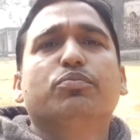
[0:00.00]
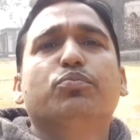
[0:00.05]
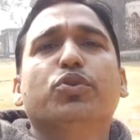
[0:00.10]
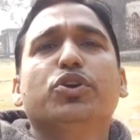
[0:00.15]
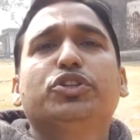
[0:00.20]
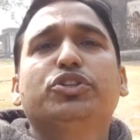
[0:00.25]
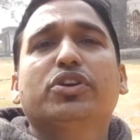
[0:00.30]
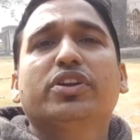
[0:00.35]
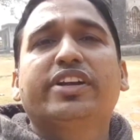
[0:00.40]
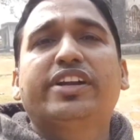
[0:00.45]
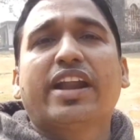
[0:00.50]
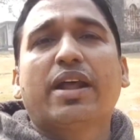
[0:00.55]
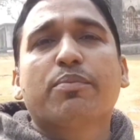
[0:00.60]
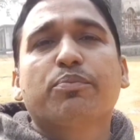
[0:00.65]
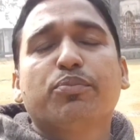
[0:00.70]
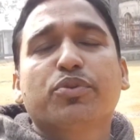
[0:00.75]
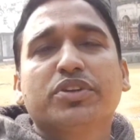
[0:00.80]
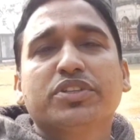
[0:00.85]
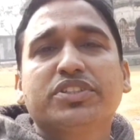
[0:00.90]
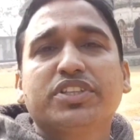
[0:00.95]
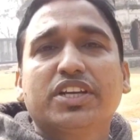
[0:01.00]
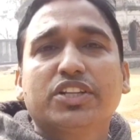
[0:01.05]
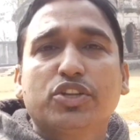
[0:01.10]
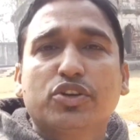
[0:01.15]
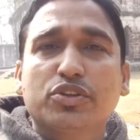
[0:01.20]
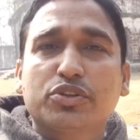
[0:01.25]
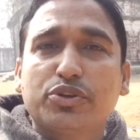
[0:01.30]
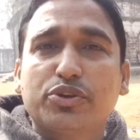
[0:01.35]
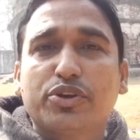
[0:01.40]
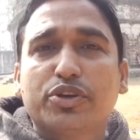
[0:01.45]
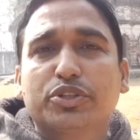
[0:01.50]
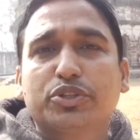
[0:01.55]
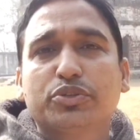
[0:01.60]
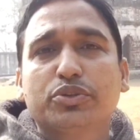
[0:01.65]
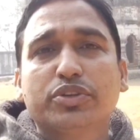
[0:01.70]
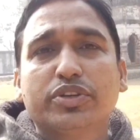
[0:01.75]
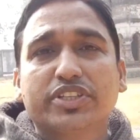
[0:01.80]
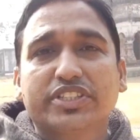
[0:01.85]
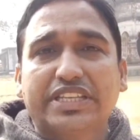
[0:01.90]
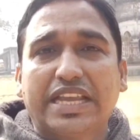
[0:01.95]
বৈতল গ্রাম পঞ্চায়েত অন্তর্গত
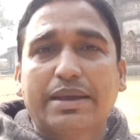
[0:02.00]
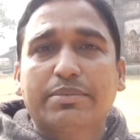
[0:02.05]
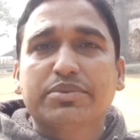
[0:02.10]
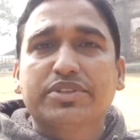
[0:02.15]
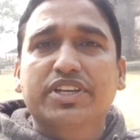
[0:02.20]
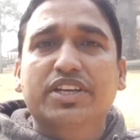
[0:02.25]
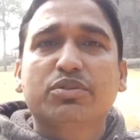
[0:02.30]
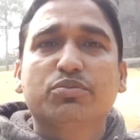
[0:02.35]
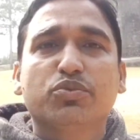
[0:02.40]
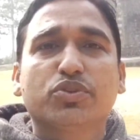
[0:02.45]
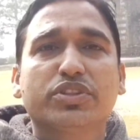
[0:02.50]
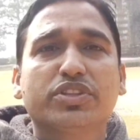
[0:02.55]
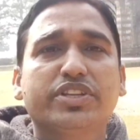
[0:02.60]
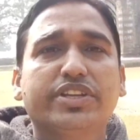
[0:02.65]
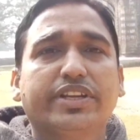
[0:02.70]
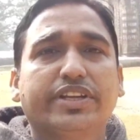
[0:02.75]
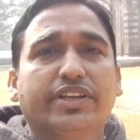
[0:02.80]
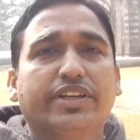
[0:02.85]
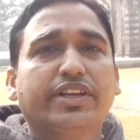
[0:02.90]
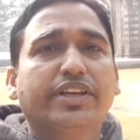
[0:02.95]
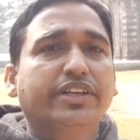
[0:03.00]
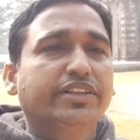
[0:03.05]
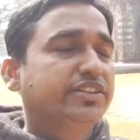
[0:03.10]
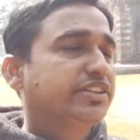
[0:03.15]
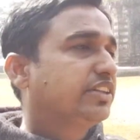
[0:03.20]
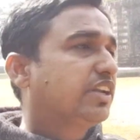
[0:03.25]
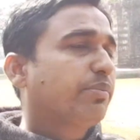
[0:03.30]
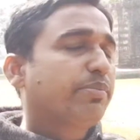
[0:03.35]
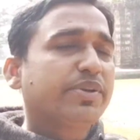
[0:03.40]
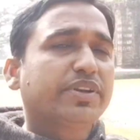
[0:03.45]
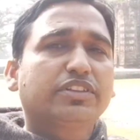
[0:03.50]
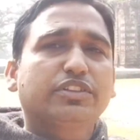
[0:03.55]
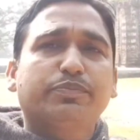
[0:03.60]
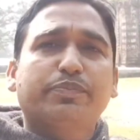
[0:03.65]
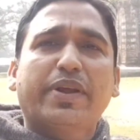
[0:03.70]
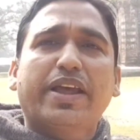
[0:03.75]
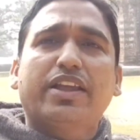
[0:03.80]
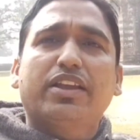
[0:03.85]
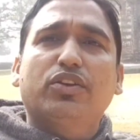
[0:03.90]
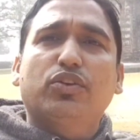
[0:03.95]
শ্যামচাঁদ মন্দিরে যেটা ফ্রেন্ডস
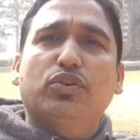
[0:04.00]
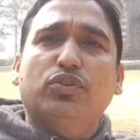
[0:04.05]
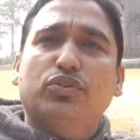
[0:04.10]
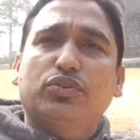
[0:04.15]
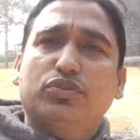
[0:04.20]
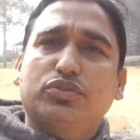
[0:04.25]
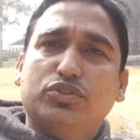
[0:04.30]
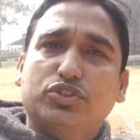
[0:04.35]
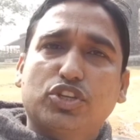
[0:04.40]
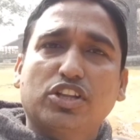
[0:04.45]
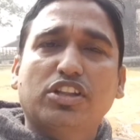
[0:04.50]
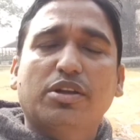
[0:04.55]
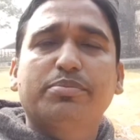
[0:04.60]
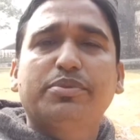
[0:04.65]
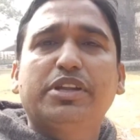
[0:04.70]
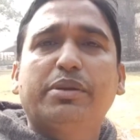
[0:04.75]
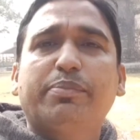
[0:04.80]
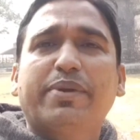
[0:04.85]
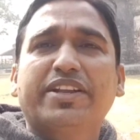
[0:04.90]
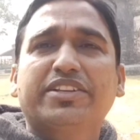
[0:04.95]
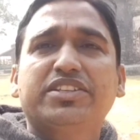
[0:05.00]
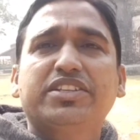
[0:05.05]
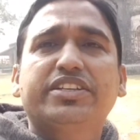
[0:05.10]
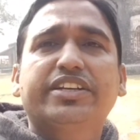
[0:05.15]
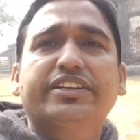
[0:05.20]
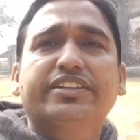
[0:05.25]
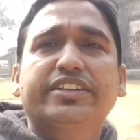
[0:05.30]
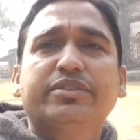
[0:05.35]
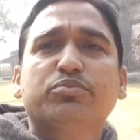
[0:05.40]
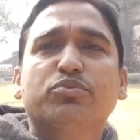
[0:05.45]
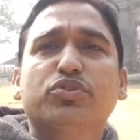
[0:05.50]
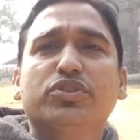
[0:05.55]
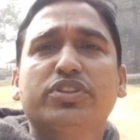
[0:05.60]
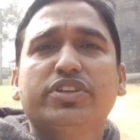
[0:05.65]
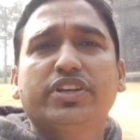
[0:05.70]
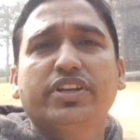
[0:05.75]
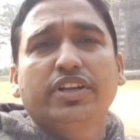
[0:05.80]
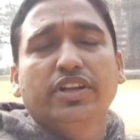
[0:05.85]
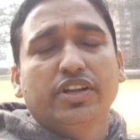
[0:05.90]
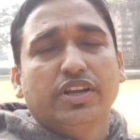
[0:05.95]
প্রায় শতাব্দীর প্রাচীন একটা
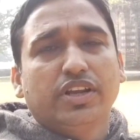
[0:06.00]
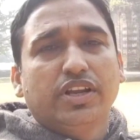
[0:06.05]
মন্দির